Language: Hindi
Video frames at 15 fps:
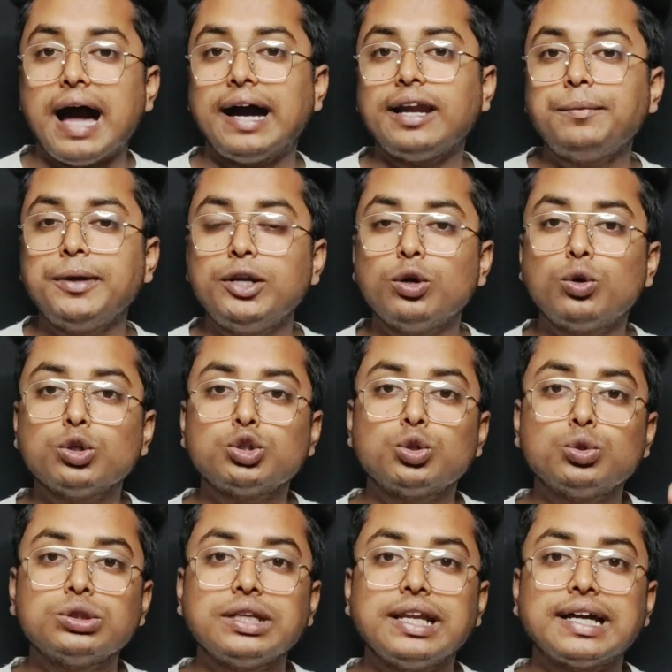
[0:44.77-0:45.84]
अगर वीडियो को
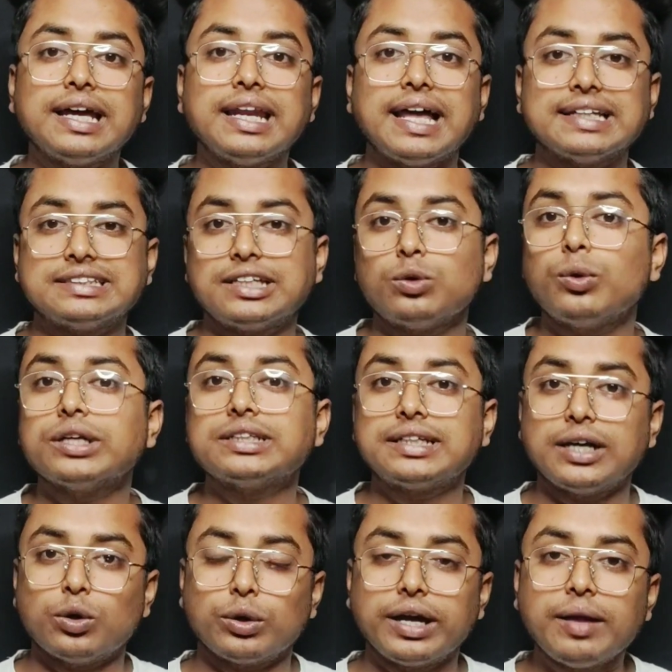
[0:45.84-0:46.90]
शुरू से लेकर लास्ट तक वॉच
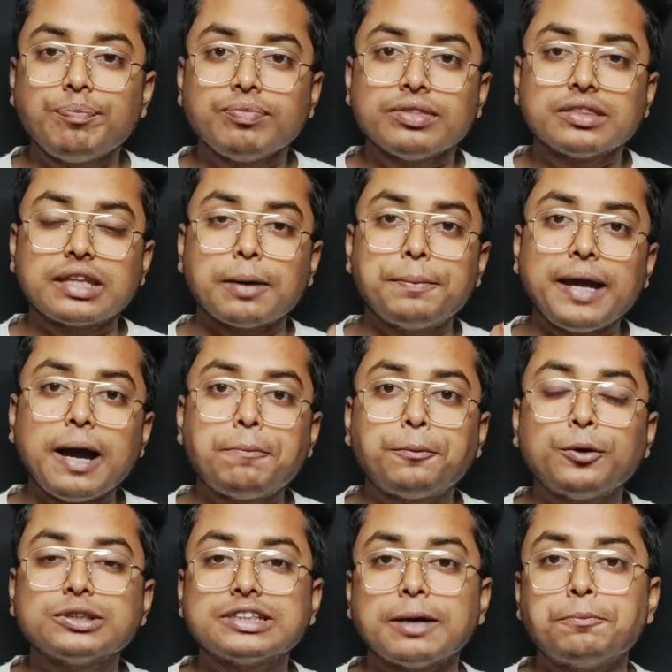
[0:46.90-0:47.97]
करोगे तभी
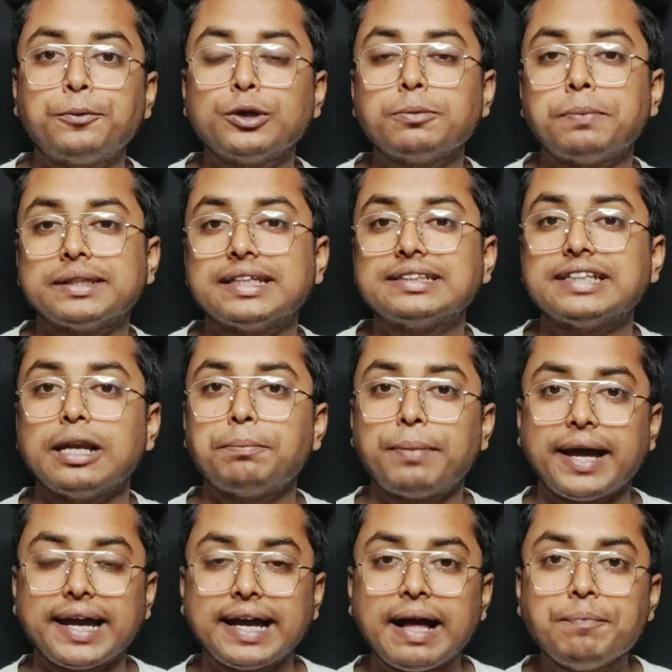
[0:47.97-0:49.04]
आपको सब कुछ पता चल
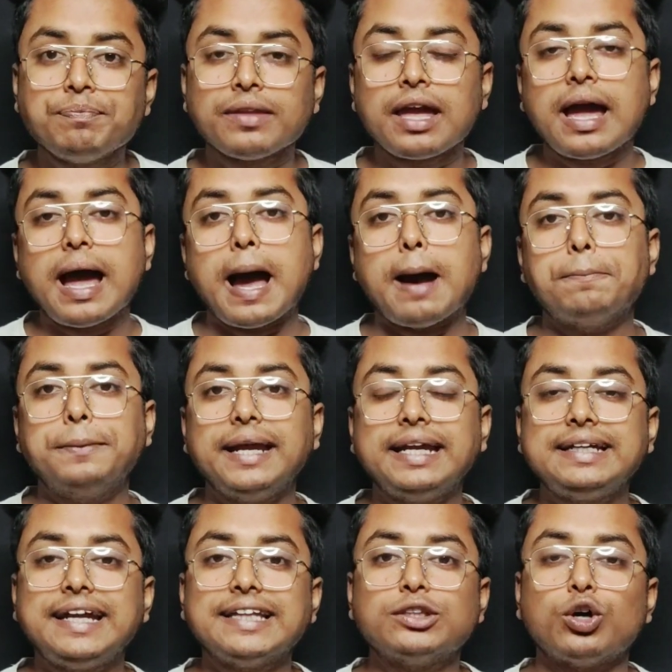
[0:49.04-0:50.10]
पाएगा
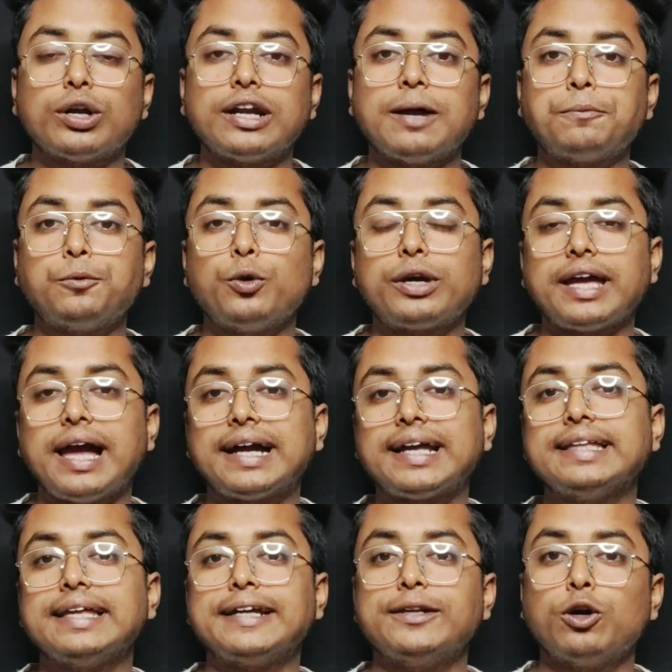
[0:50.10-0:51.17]
अपडेट के दौरान आपको क्या
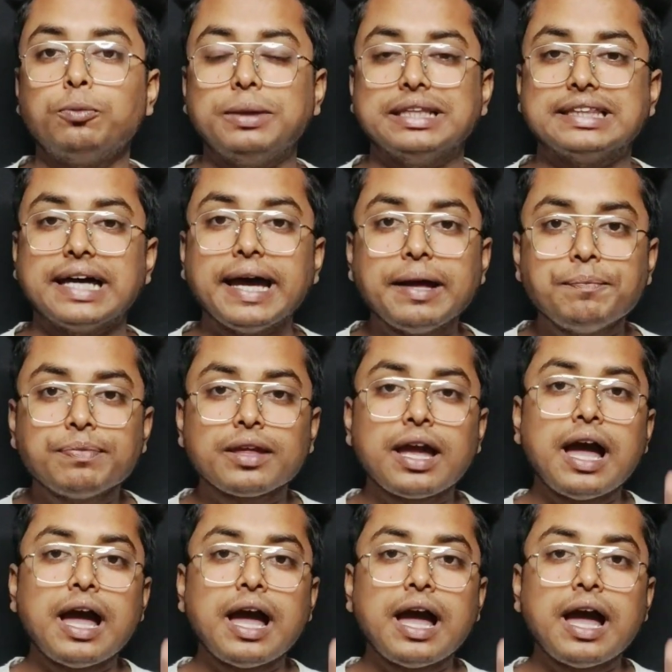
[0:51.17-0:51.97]
क्या देखने को मिलता है